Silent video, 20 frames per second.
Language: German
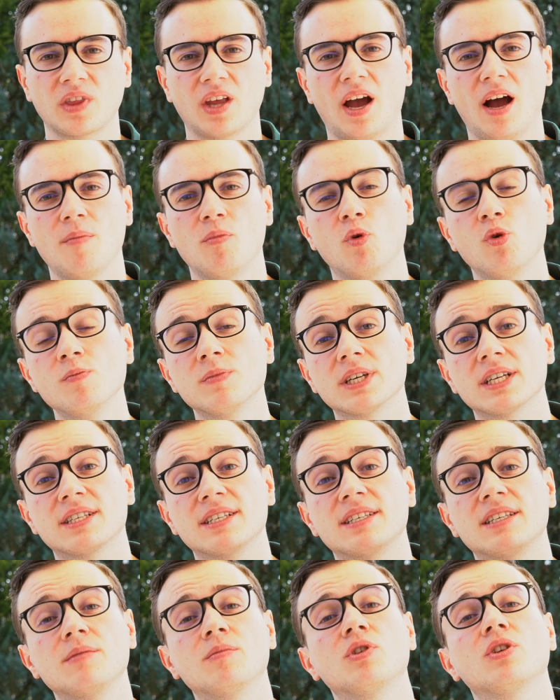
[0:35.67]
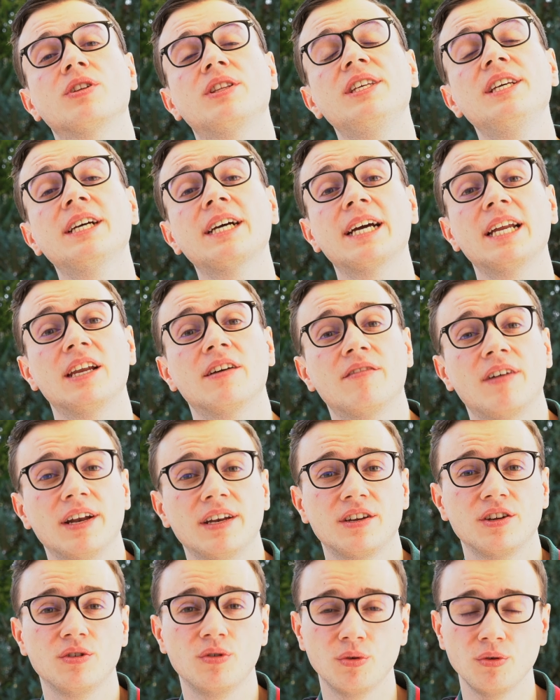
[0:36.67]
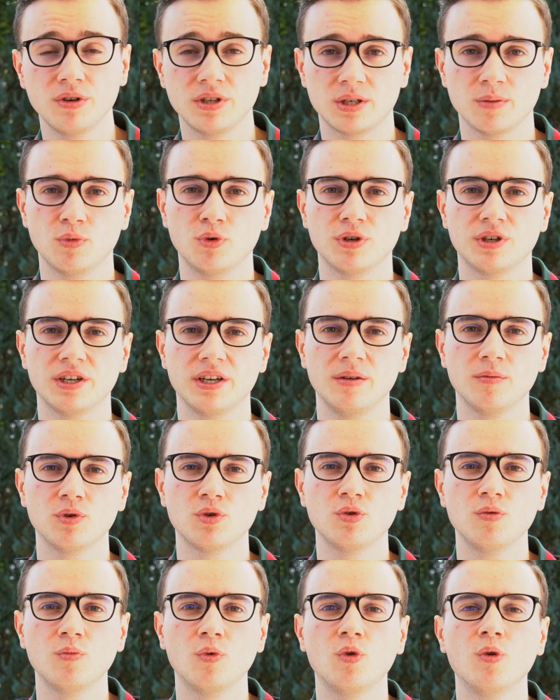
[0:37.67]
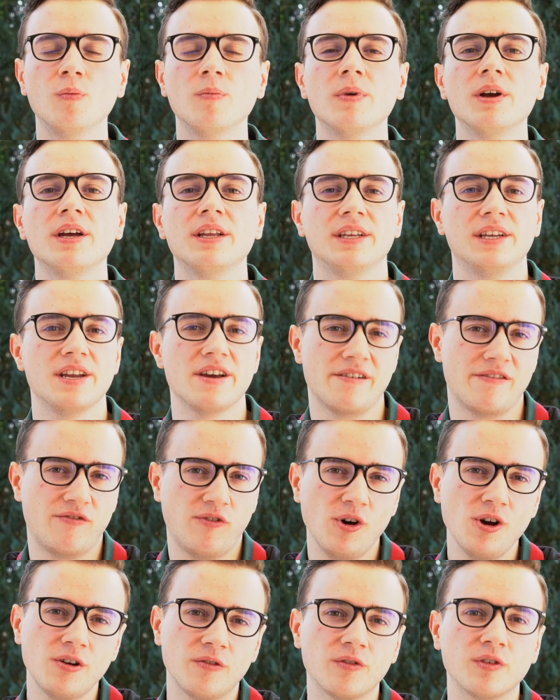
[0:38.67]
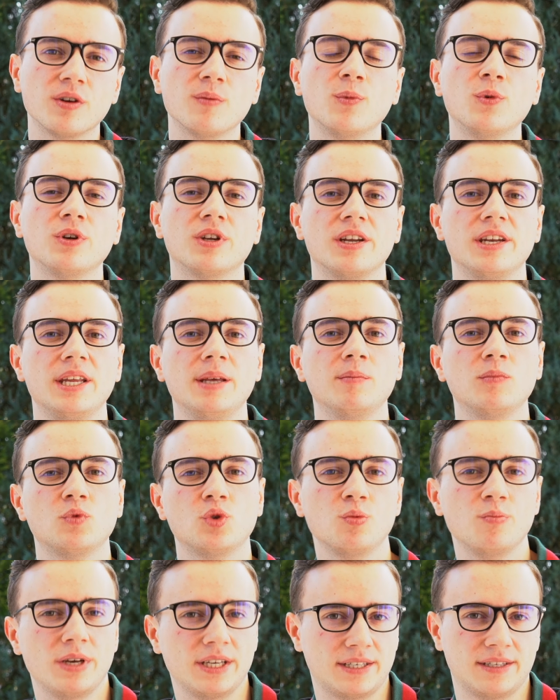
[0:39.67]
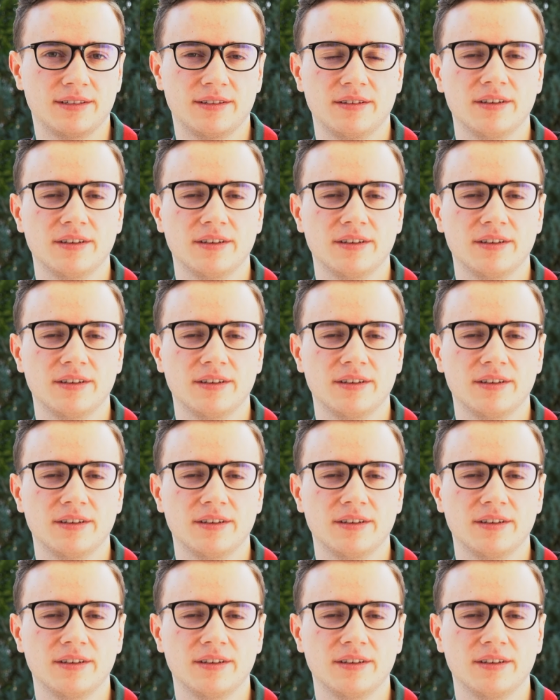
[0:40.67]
Aber Umsatz ist immer noch die relevante Größe im Unternehmertum, um den Erfolg von einem Unternehmen zu messen.